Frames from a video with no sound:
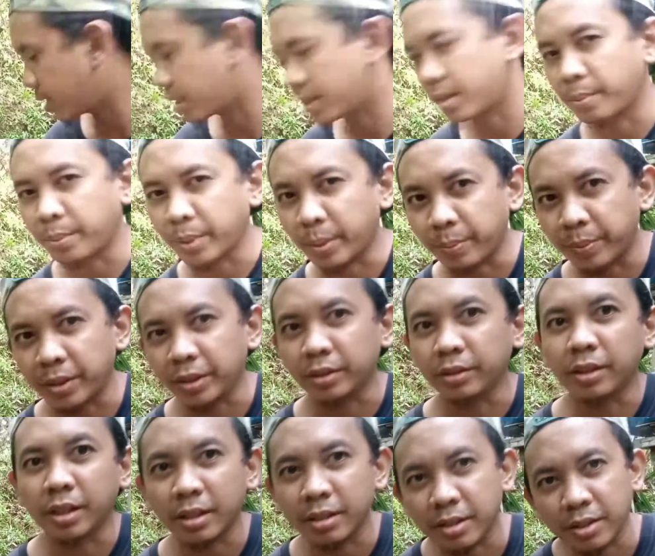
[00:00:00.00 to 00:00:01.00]
guys
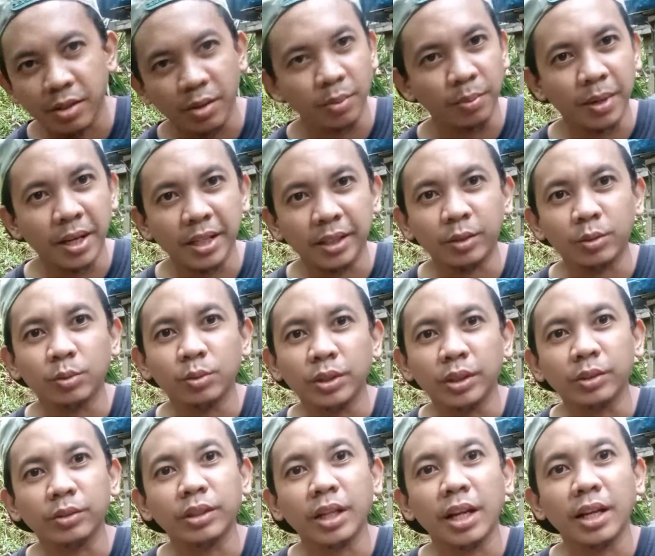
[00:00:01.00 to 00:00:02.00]
na so bali
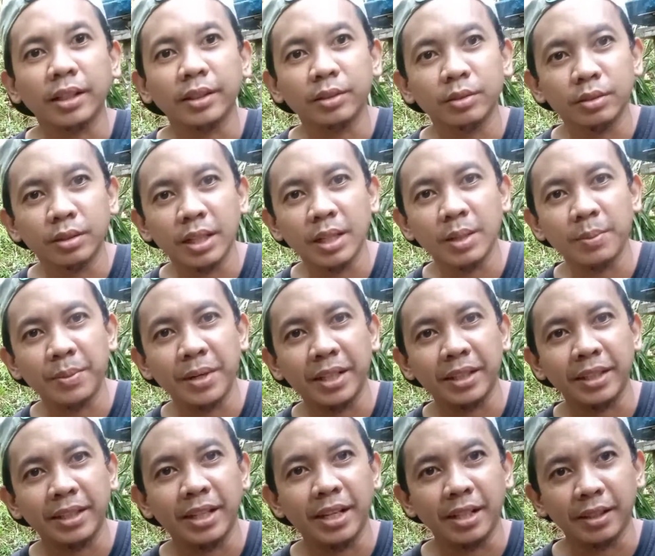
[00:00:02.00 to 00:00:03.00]
kunin ko na lang yung
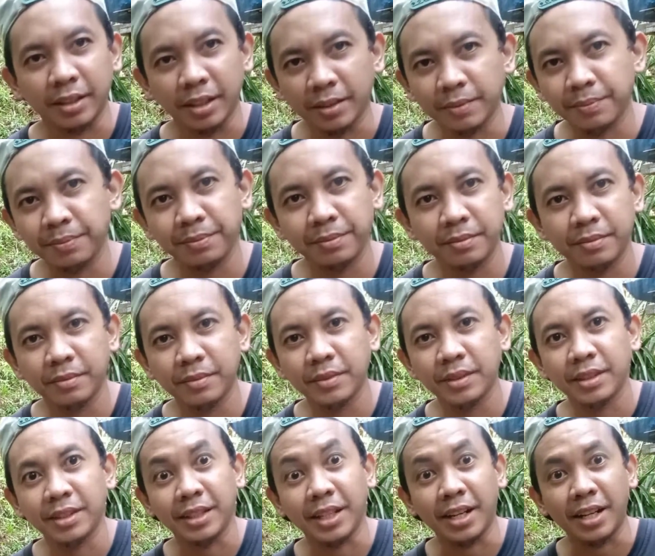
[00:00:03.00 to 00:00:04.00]
kalapate natin
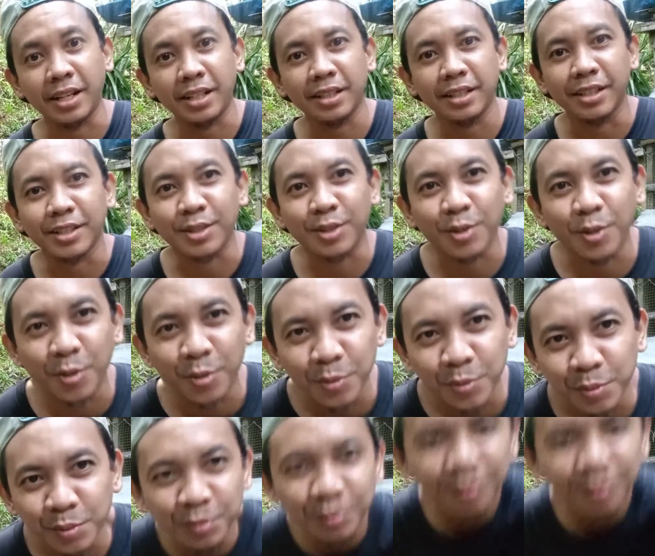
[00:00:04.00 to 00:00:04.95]
tara let's go